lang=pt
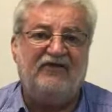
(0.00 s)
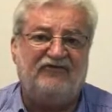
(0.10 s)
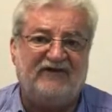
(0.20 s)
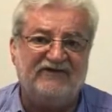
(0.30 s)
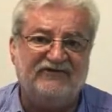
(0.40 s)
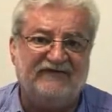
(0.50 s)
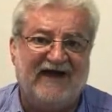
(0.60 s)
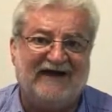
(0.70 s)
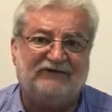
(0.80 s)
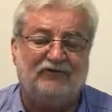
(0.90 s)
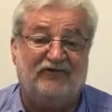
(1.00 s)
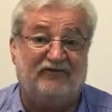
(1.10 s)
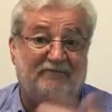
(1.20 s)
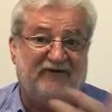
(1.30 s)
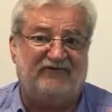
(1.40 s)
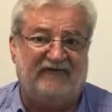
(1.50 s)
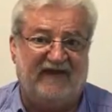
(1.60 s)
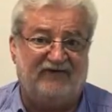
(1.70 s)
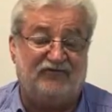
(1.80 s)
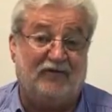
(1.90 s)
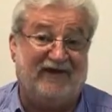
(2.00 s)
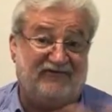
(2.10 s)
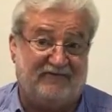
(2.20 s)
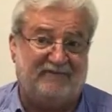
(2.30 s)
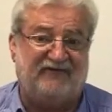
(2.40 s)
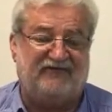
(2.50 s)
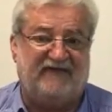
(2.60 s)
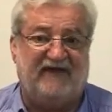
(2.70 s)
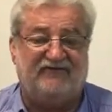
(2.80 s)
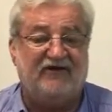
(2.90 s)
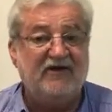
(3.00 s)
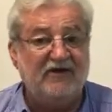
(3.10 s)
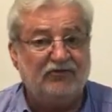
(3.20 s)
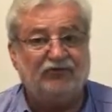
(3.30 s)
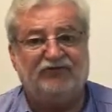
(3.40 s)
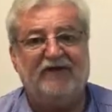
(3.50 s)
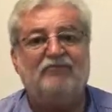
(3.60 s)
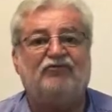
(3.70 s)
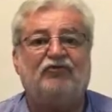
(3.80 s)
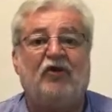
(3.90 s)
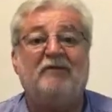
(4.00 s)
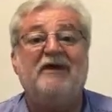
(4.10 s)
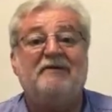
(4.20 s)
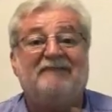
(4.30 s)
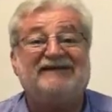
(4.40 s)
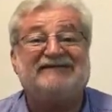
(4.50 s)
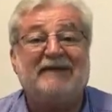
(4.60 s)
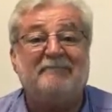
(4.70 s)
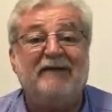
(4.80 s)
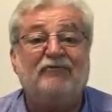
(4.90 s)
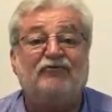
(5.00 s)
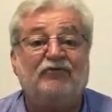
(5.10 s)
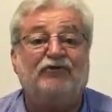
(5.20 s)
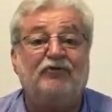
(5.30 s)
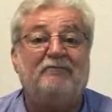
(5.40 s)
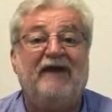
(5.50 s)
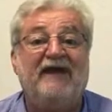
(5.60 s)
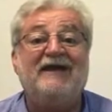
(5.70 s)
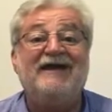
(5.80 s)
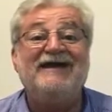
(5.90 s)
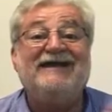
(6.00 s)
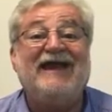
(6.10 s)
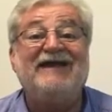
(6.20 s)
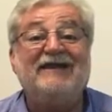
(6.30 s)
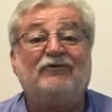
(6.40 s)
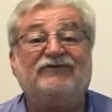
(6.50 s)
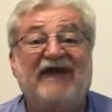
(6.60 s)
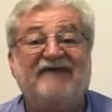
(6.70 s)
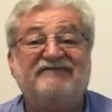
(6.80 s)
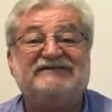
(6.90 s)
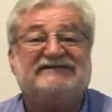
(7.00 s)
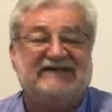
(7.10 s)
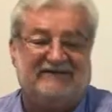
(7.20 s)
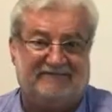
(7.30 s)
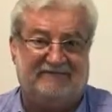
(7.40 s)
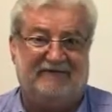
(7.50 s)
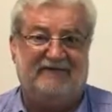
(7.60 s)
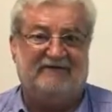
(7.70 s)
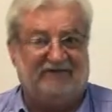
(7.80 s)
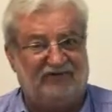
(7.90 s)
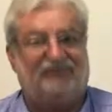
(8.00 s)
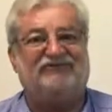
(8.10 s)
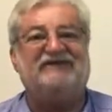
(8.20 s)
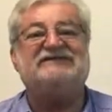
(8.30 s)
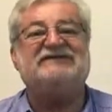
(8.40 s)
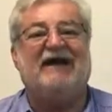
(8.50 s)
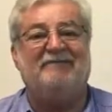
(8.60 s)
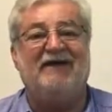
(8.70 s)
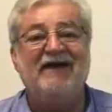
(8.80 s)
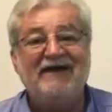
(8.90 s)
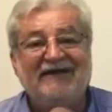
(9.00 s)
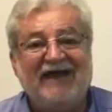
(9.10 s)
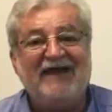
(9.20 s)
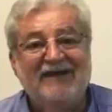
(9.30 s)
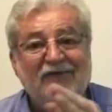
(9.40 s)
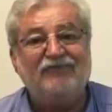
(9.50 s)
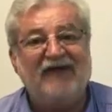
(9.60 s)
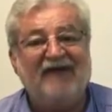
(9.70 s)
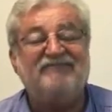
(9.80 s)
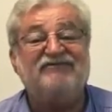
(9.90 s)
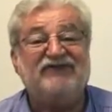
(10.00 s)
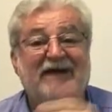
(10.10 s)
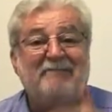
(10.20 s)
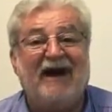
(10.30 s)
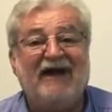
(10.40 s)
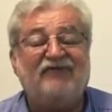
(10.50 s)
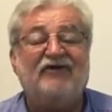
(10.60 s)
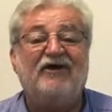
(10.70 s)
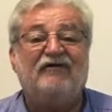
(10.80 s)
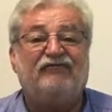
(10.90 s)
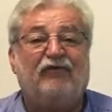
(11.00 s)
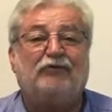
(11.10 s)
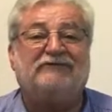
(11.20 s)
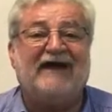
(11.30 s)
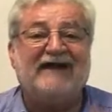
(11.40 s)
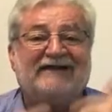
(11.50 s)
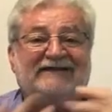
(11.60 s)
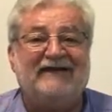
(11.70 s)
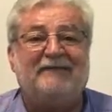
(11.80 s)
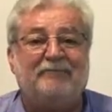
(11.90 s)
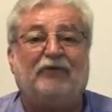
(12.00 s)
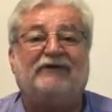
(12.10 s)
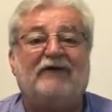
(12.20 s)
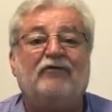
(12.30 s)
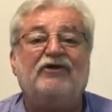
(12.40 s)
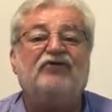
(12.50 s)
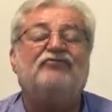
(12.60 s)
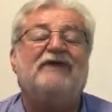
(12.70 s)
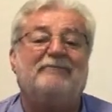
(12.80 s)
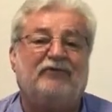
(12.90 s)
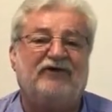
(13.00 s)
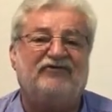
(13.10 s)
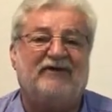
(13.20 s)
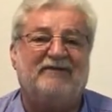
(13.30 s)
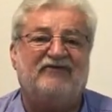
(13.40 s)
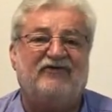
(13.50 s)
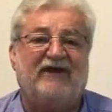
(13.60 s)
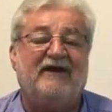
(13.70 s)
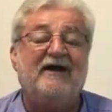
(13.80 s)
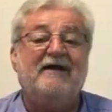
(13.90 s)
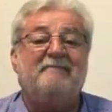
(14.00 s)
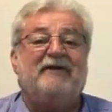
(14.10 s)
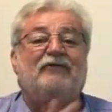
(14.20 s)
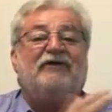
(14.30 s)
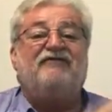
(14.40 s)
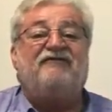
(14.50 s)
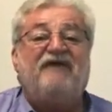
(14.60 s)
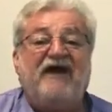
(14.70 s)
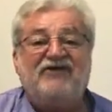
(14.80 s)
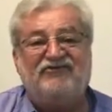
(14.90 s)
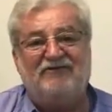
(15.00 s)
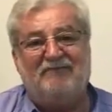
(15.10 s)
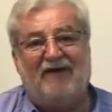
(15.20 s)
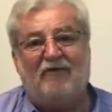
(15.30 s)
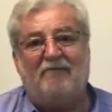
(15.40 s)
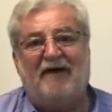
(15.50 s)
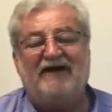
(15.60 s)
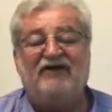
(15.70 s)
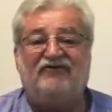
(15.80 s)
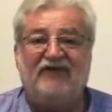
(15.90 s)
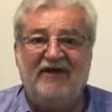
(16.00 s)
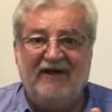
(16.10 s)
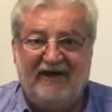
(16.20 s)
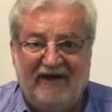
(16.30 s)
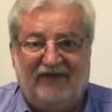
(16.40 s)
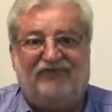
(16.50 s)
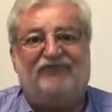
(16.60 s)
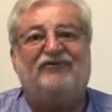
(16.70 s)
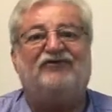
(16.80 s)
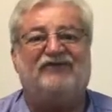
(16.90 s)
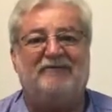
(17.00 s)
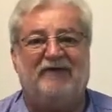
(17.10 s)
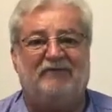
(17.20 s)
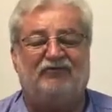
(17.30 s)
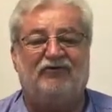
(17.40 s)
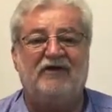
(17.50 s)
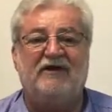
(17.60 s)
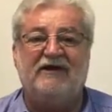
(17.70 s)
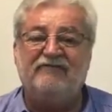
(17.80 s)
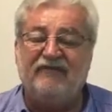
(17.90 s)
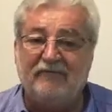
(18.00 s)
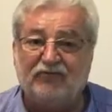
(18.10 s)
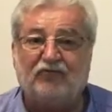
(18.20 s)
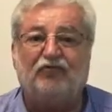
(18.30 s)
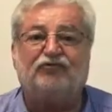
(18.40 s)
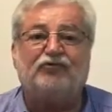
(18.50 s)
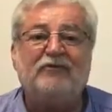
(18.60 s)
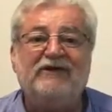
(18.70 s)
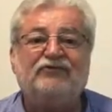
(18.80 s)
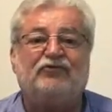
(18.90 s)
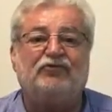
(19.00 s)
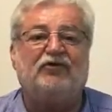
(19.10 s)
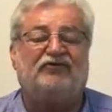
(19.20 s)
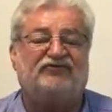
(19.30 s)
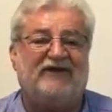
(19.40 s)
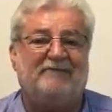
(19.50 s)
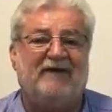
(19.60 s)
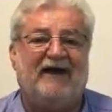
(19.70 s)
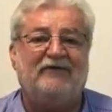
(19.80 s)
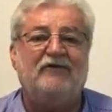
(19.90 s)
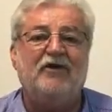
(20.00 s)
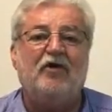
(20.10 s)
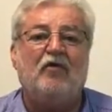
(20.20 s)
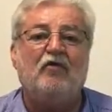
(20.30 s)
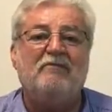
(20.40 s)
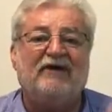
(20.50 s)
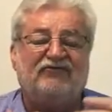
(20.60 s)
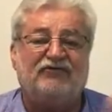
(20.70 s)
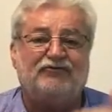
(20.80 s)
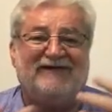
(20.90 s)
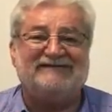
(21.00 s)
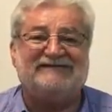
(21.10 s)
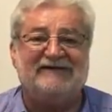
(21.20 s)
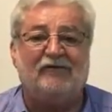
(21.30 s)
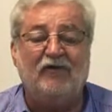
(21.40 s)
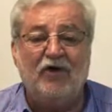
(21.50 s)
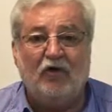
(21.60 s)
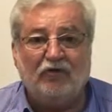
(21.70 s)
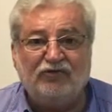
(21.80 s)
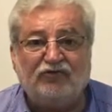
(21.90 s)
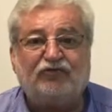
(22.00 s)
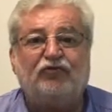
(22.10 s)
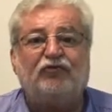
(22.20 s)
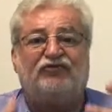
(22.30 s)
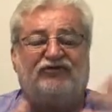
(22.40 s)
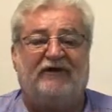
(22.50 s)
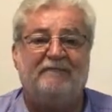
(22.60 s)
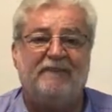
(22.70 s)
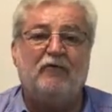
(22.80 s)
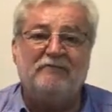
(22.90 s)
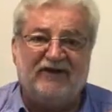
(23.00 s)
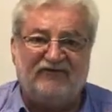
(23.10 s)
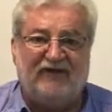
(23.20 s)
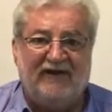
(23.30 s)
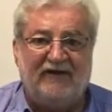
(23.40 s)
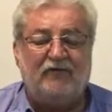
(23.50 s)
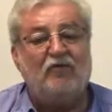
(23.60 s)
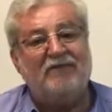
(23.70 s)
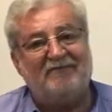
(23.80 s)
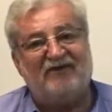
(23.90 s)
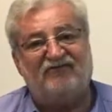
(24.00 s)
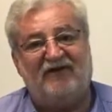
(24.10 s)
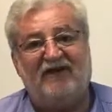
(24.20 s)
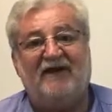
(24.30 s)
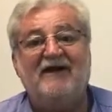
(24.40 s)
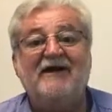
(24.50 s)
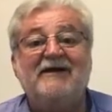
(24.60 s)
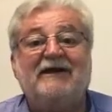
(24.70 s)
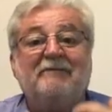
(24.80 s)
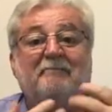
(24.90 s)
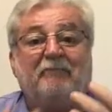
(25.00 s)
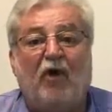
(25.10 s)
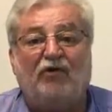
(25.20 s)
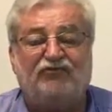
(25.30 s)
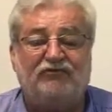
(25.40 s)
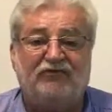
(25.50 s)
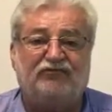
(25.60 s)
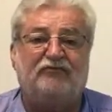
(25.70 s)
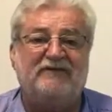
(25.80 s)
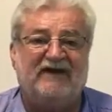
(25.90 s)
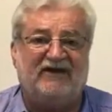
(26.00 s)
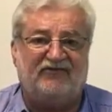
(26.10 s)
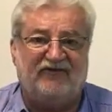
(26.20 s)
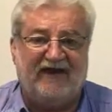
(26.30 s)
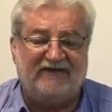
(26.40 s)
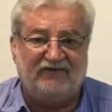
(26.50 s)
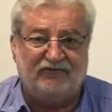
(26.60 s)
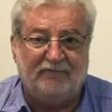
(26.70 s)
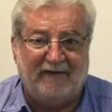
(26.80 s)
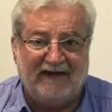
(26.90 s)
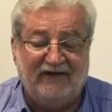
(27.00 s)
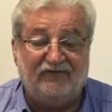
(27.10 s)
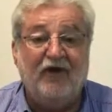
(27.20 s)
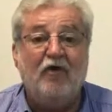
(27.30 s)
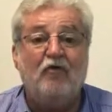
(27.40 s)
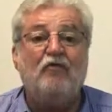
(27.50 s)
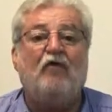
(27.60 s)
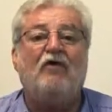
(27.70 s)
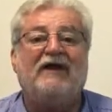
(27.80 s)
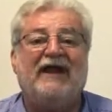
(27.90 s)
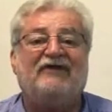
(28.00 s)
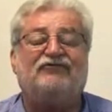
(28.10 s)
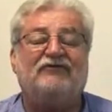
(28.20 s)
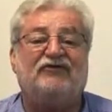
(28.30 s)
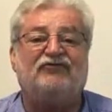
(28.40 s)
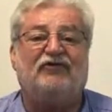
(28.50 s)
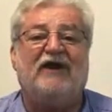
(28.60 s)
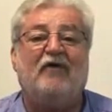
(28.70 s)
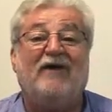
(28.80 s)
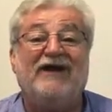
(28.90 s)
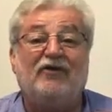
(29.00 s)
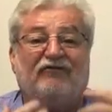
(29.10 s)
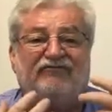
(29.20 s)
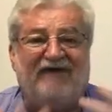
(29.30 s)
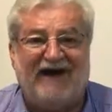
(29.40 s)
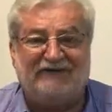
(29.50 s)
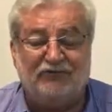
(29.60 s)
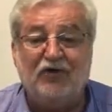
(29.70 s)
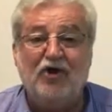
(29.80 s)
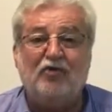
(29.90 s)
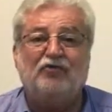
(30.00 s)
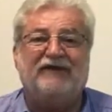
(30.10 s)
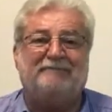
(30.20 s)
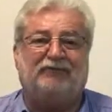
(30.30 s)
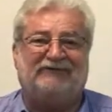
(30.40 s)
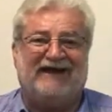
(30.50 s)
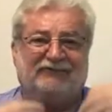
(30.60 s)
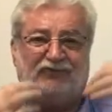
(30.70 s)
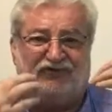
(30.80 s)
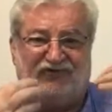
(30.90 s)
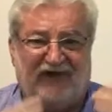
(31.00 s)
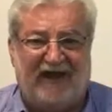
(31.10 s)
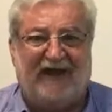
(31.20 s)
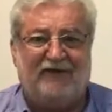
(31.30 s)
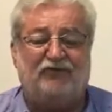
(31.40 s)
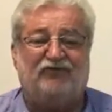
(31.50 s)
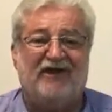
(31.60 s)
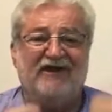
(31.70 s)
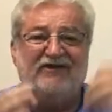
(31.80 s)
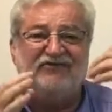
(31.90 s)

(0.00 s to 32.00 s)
esse candidato, esse presidente ou essa presidente. Não temos o um nome, mas sabemos muito bem quem não deve ser. Isso a gente sabe. Quem não deve jamais voltar a ter protagonismo na política brasileira pelo que fez de mal ao país, esses nós sabemos. E vamos construindo com o nosso trabalho uma situação onde surja um brasileiro ou uma brasileira que possam assumir as rédeas do país. Um Congresso Nacional renovado, com deputados sérios,